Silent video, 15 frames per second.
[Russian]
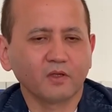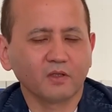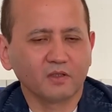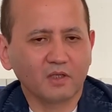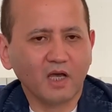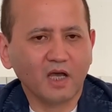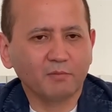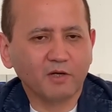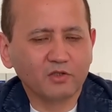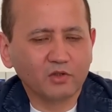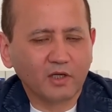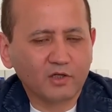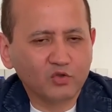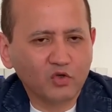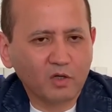Я обращ...
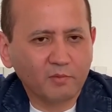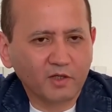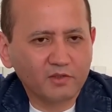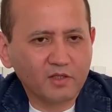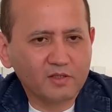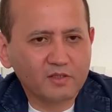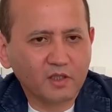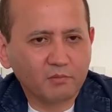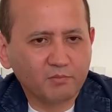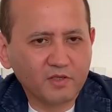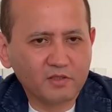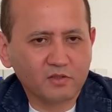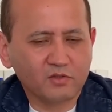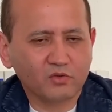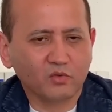хочу обратиться к
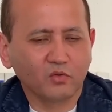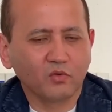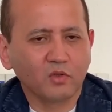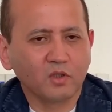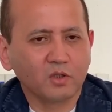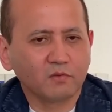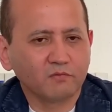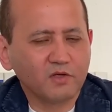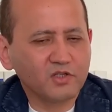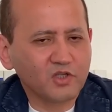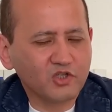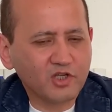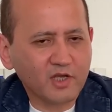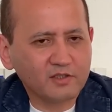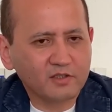бизнесу. Вы
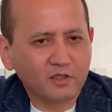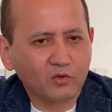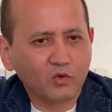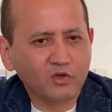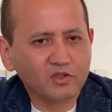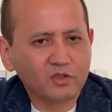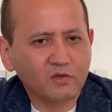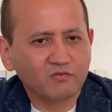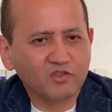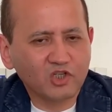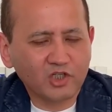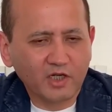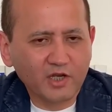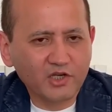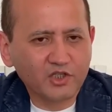сейчас находитесь в
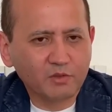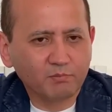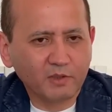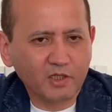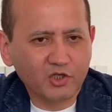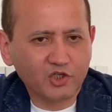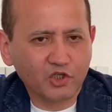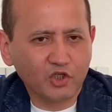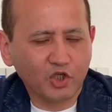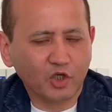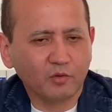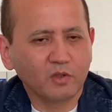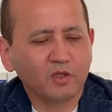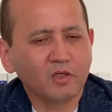тяжелейшем положении.